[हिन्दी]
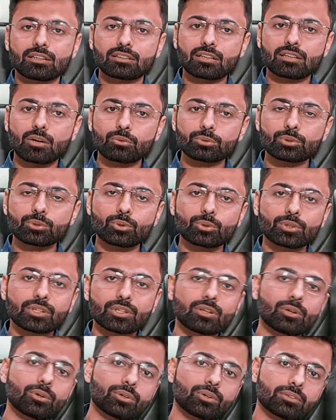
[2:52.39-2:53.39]
काउंट होंगे
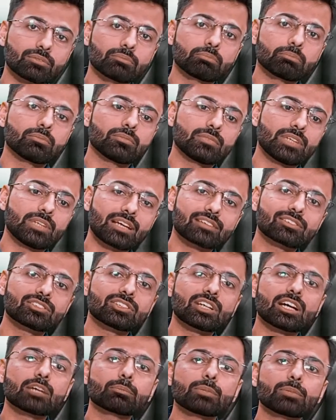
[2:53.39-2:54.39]
और नेक्स्ट
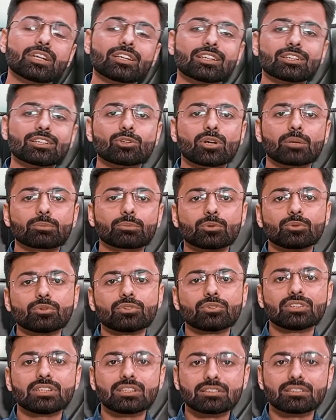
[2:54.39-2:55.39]
चार पढ़ेंगे तो आपको
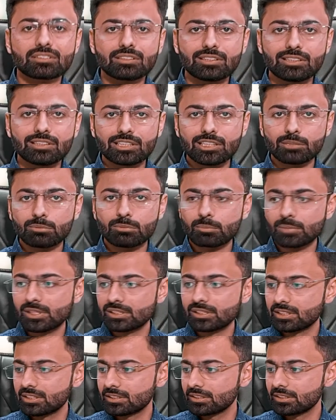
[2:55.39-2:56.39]
सी की डिग्री भी
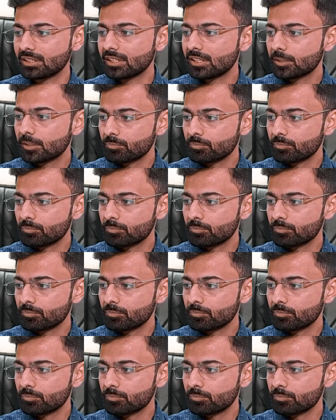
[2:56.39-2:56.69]
मिल जाएगी